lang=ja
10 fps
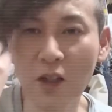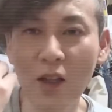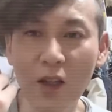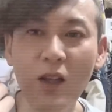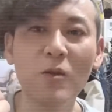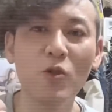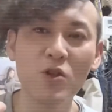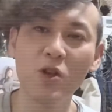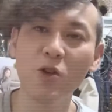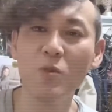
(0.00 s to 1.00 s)
だったらねもう
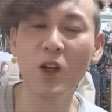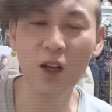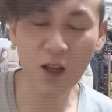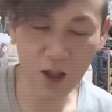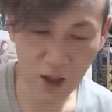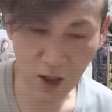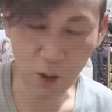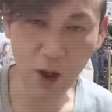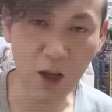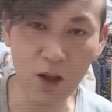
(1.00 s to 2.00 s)
授業に身が入んなかったり
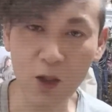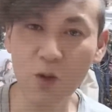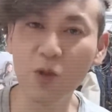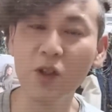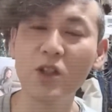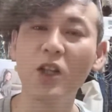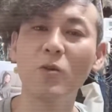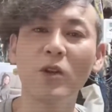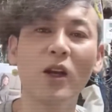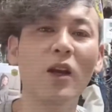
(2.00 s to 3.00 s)
とかあるかと思うんですけど
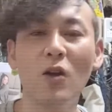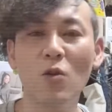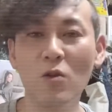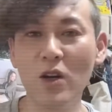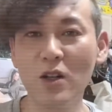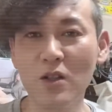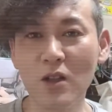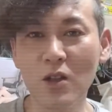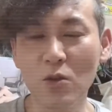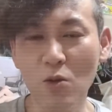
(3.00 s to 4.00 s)
もね今回です
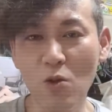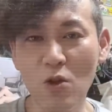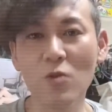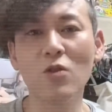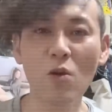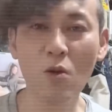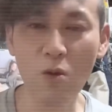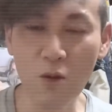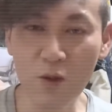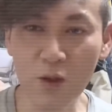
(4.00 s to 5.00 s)
ねちょっとこういうものを
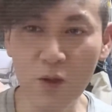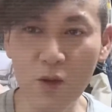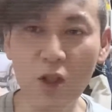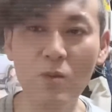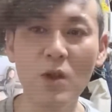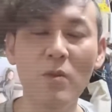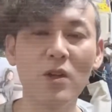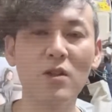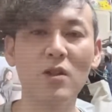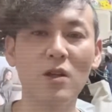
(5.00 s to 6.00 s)
購入してみ
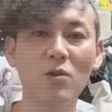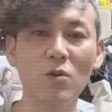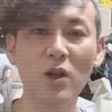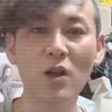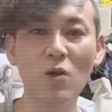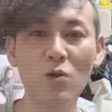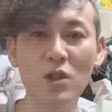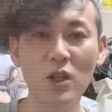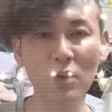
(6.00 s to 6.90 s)
ましたそれがこちら